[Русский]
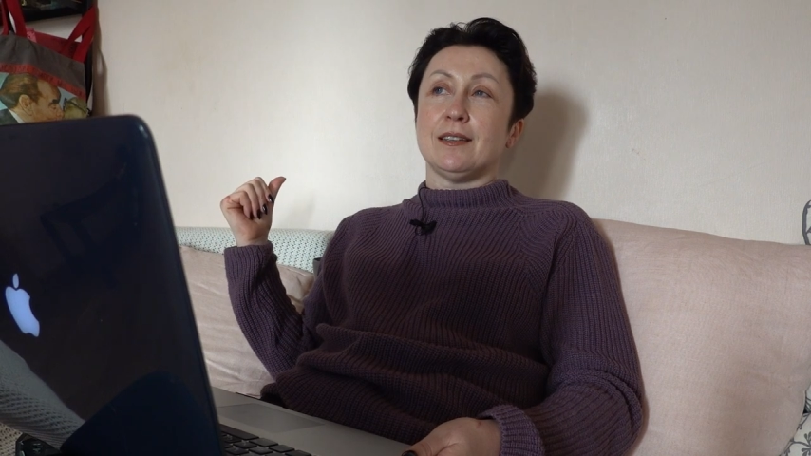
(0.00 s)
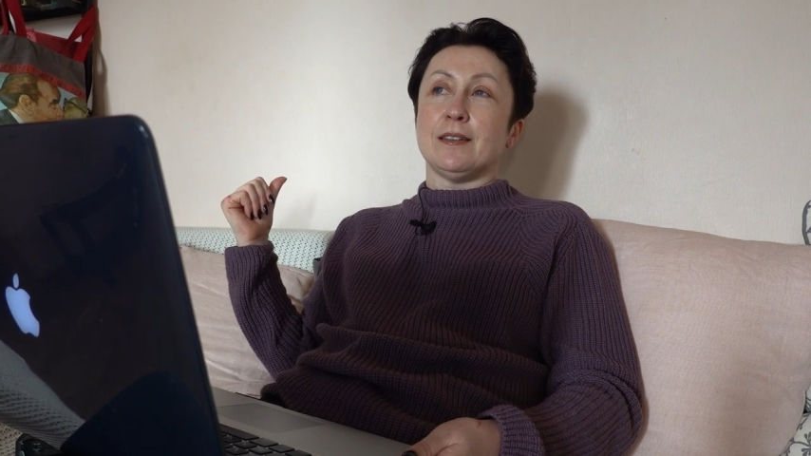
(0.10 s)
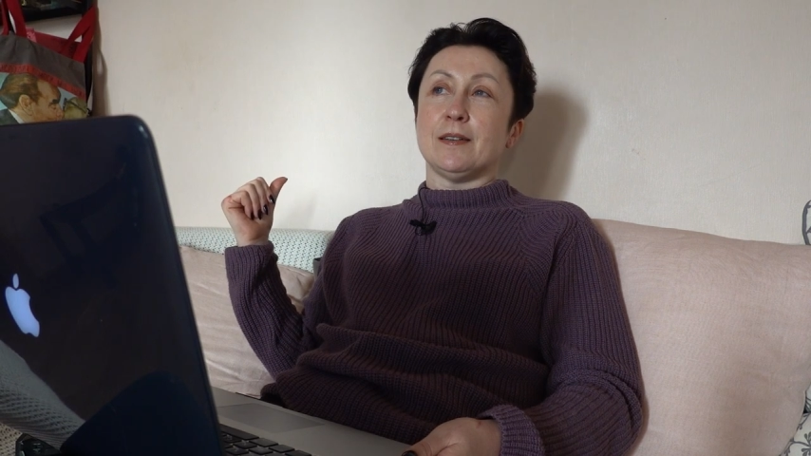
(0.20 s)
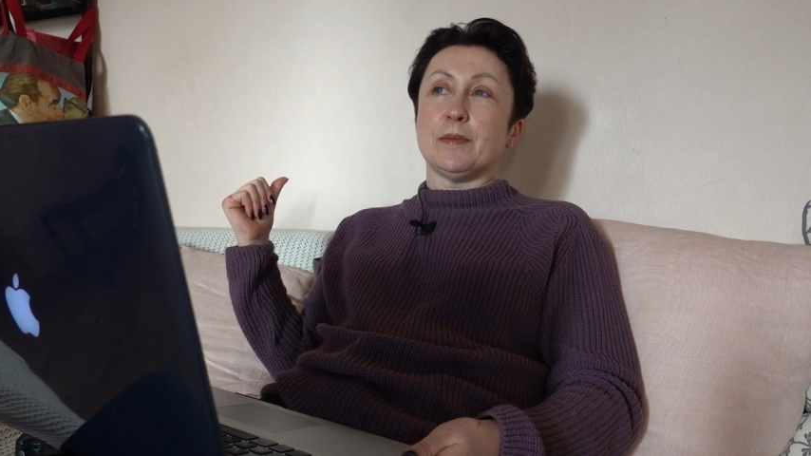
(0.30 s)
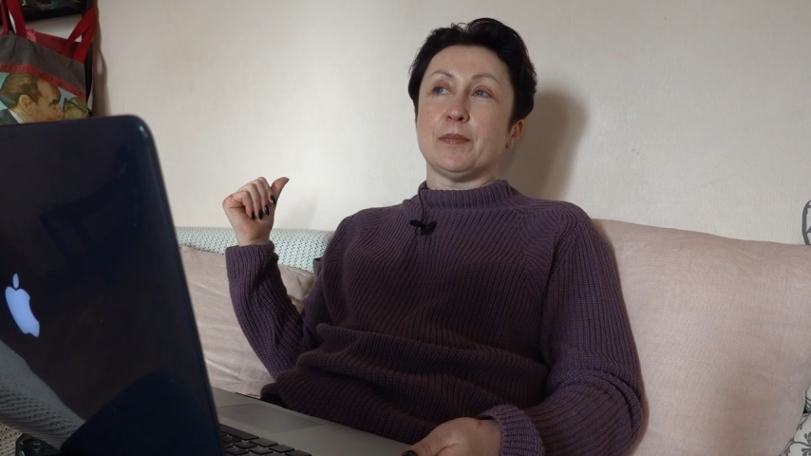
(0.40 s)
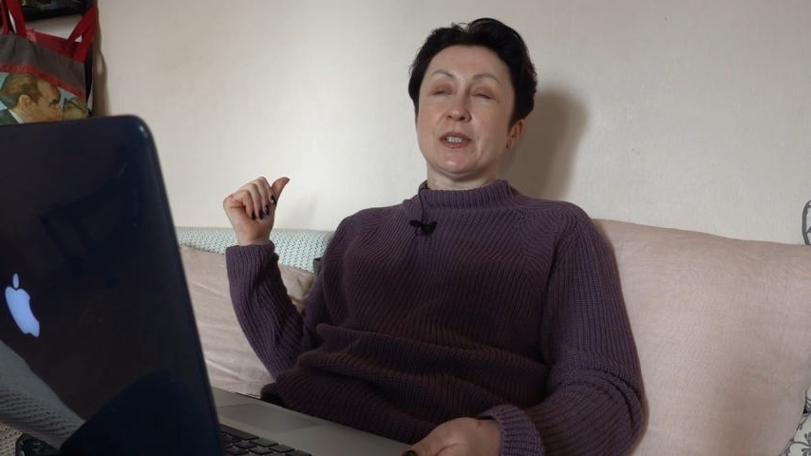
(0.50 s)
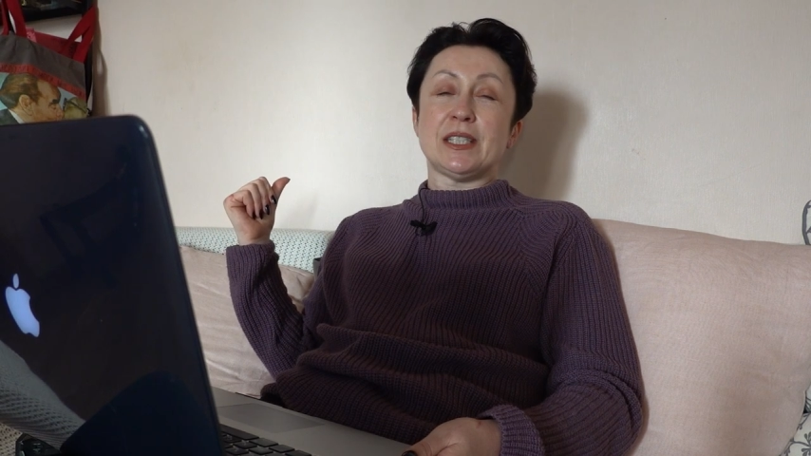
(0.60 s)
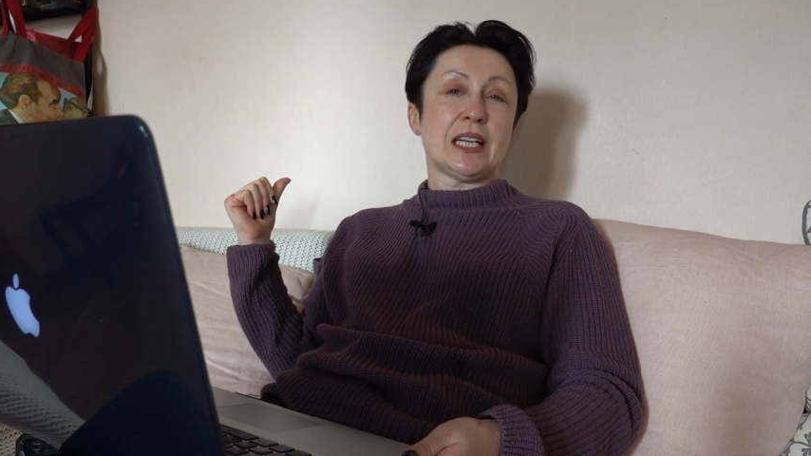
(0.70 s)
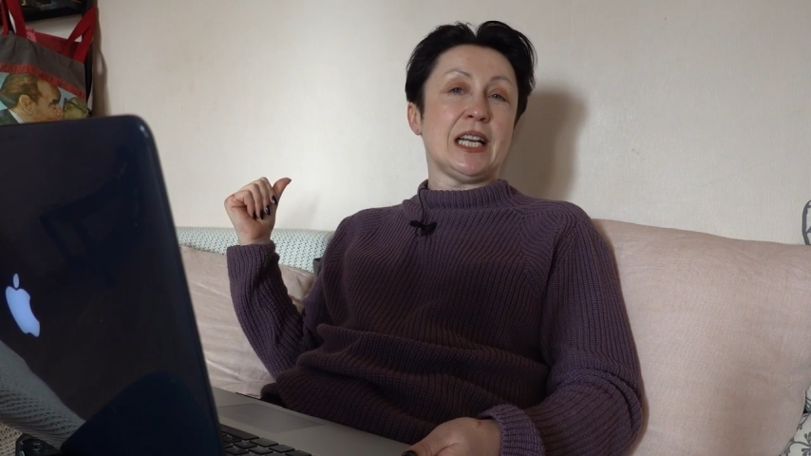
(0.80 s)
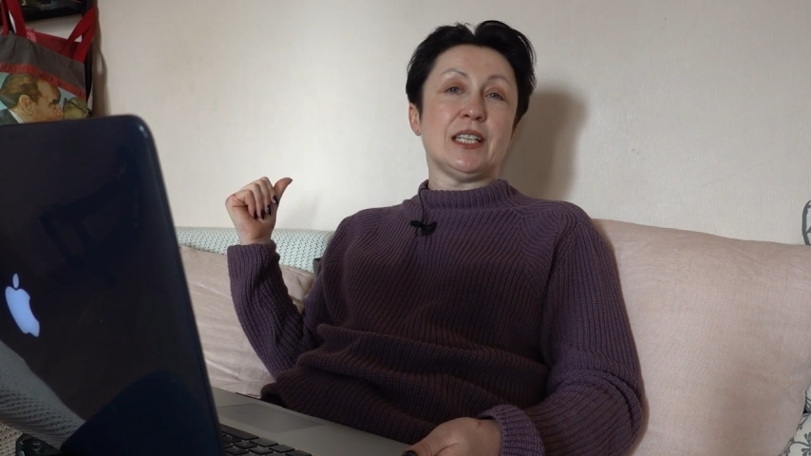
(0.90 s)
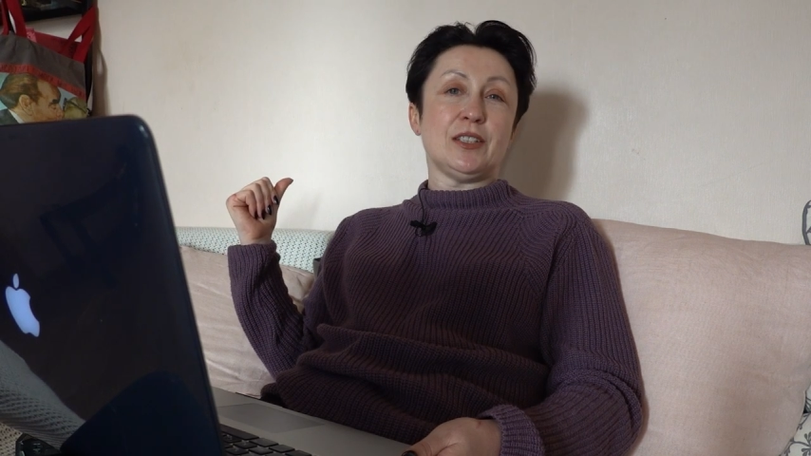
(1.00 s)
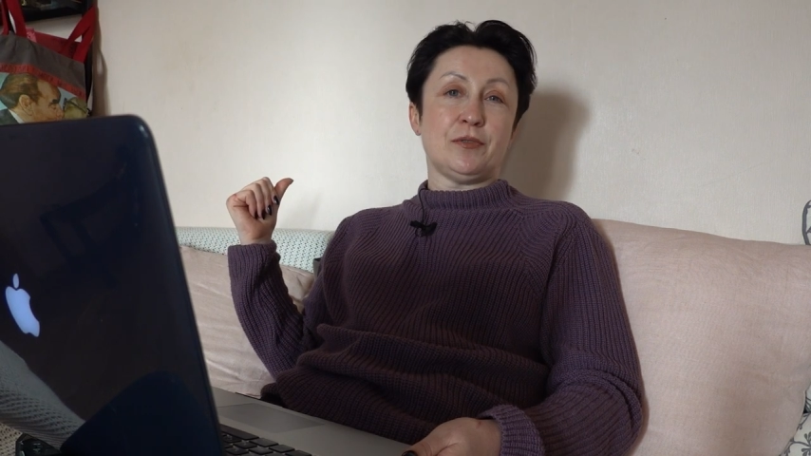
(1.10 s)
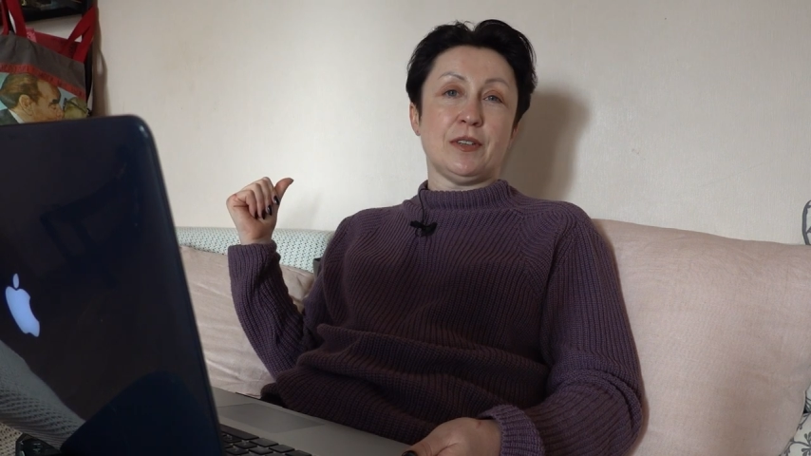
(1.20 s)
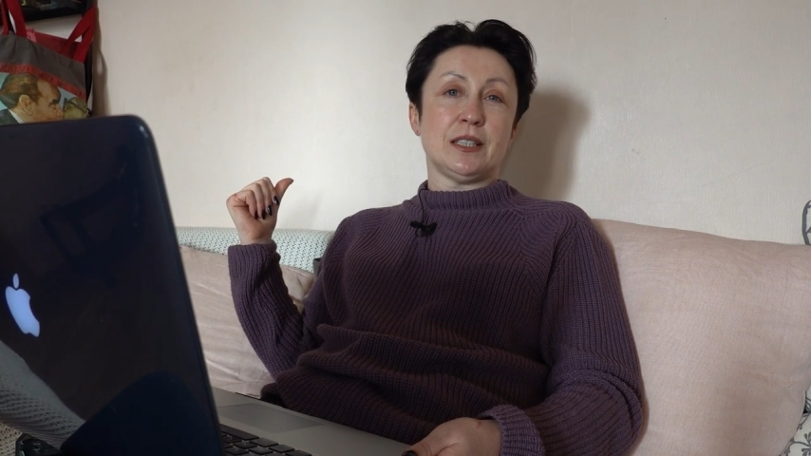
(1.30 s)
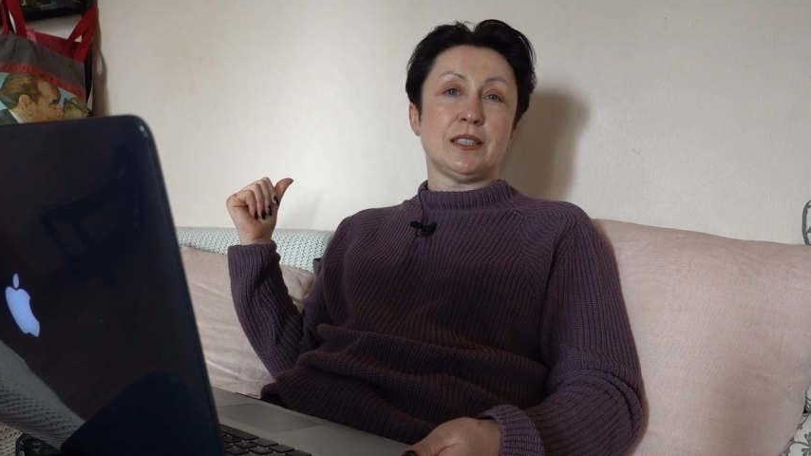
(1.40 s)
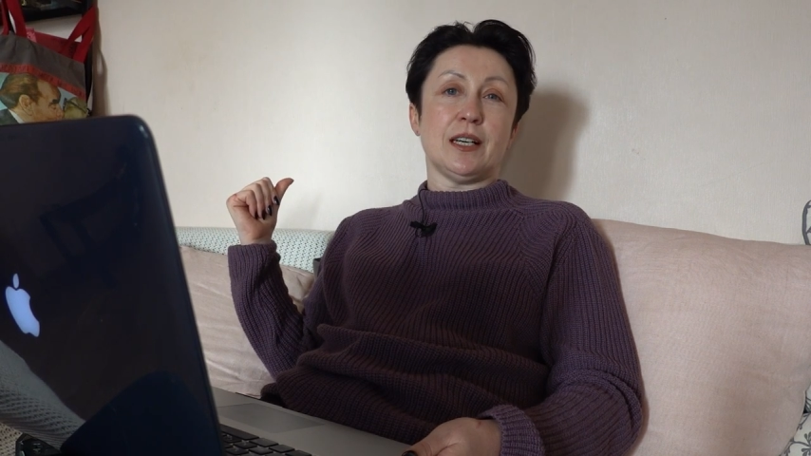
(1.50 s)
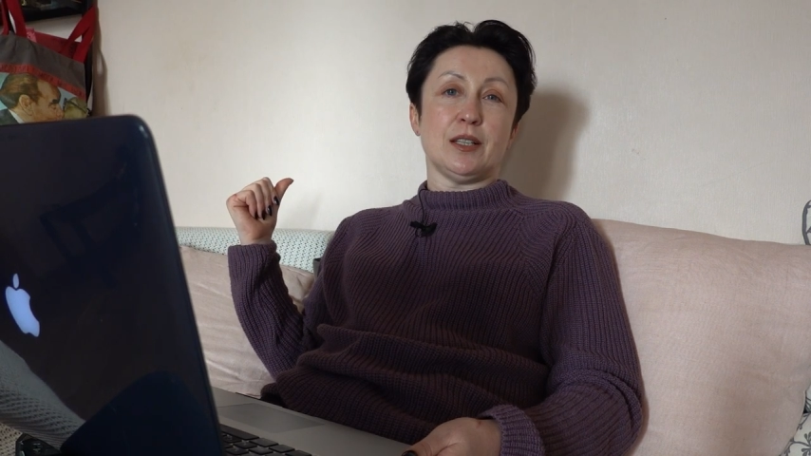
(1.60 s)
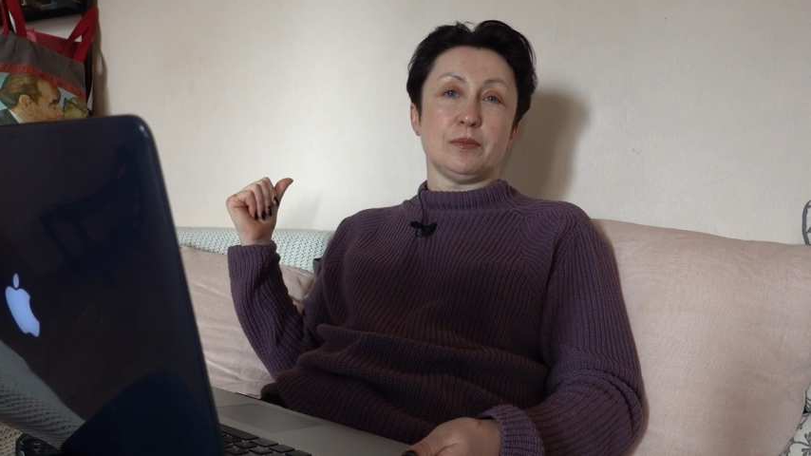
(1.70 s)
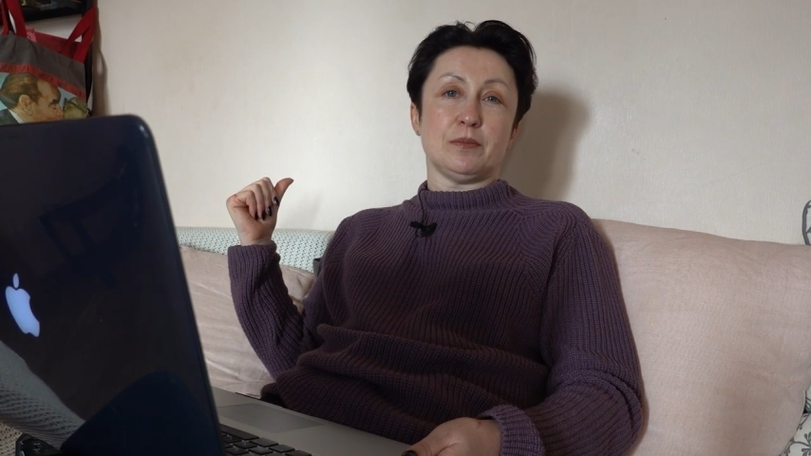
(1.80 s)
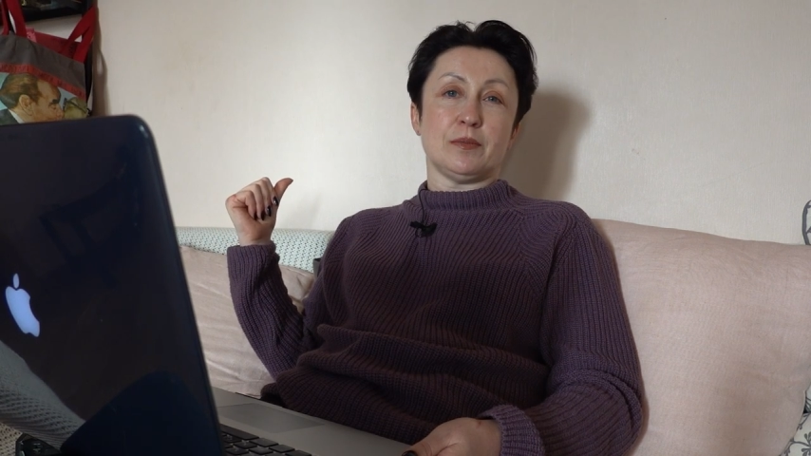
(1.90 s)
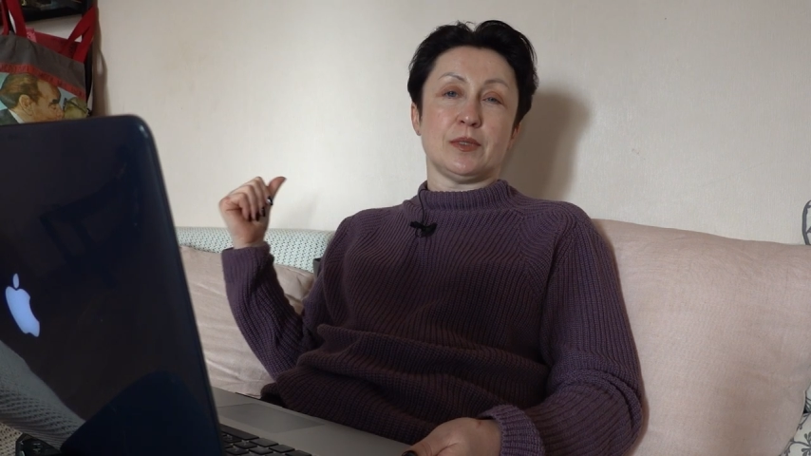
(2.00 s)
э, стеклянный фонтан,